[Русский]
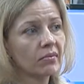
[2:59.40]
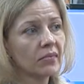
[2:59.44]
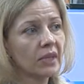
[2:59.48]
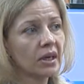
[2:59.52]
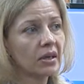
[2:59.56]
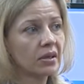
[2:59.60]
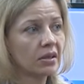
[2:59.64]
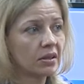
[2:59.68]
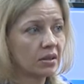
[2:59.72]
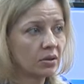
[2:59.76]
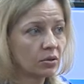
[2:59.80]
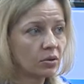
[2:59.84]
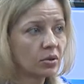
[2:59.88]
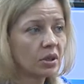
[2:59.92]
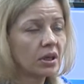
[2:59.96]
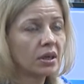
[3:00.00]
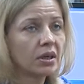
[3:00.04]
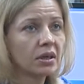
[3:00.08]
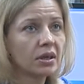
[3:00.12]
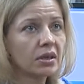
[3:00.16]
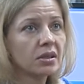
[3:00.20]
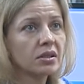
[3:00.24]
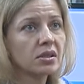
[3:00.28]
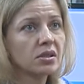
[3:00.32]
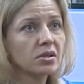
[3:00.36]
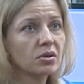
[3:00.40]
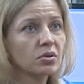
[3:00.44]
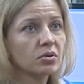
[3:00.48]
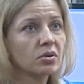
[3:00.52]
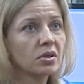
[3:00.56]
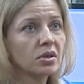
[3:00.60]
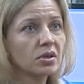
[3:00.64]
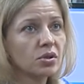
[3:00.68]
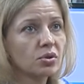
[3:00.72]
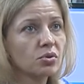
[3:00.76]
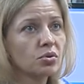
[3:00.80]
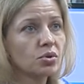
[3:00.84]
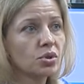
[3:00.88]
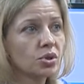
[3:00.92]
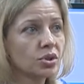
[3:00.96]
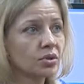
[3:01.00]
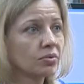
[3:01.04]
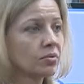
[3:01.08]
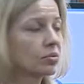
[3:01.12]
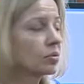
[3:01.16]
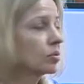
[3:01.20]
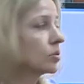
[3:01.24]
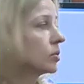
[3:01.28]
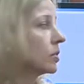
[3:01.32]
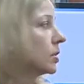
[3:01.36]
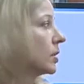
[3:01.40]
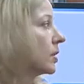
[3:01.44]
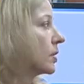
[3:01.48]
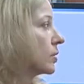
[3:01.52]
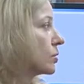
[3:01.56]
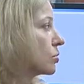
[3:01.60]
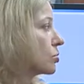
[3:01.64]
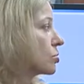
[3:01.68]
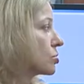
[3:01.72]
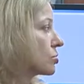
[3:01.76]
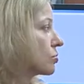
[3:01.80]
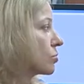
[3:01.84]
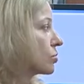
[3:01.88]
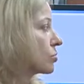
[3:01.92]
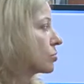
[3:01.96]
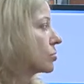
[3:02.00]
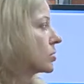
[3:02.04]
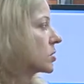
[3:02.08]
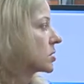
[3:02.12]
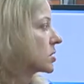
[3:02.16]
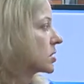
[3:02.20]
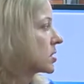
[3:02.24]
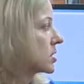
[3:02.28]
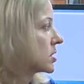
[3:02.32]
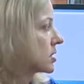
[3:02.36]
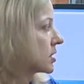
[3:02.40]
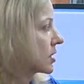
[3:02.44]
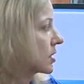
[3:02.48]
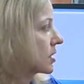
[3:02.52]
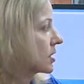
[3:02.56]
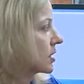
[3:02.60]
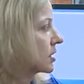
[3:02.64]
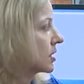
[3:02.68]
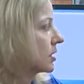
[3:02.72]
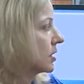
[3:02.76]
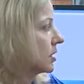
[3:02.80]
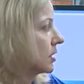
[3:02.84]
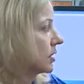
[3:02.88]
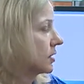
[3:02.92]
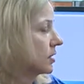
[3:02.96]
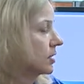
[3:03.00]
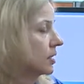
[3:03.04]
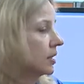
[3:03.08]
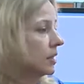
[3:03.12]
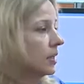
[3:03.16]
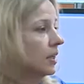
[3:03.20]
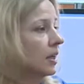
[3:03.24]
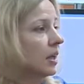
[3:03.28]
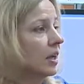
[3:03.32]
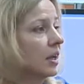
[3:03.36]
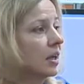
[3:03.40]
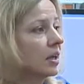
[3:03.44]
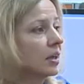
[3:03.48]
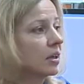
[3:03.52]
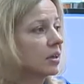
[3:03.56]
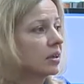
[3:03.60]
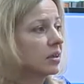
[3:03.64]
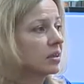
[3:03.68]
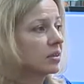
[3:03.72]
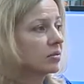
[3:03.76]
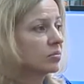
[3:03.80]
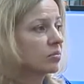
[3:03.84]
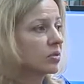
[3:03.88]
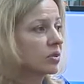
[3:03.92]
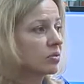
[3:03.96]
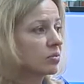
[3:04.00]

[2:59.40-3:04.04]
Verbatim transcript: А геолокация у нас существует, да. То есть вот у нас есть такая карта, и мы